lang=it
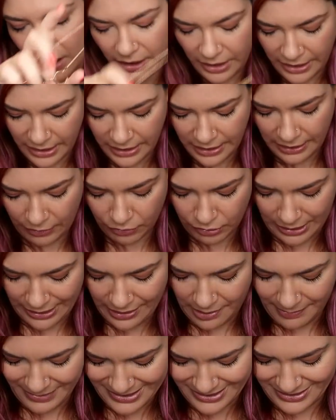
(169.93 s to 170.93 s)
e la
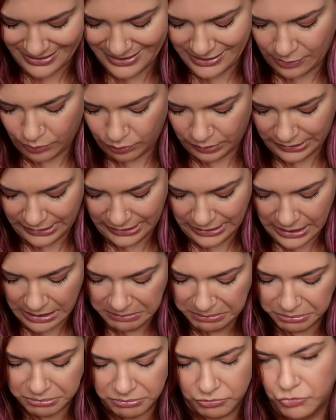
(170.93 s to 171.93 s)
collana è abbastanza
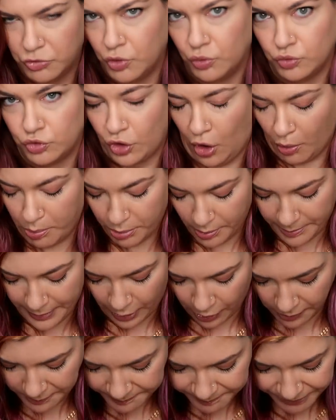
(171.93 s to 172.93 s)
lunghina mm, non troppo
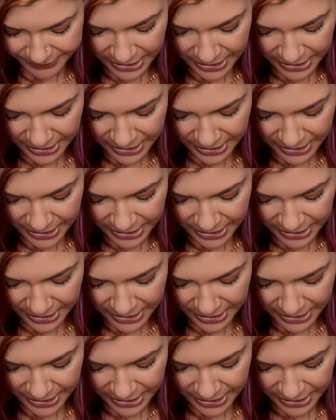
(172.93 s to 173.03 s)
però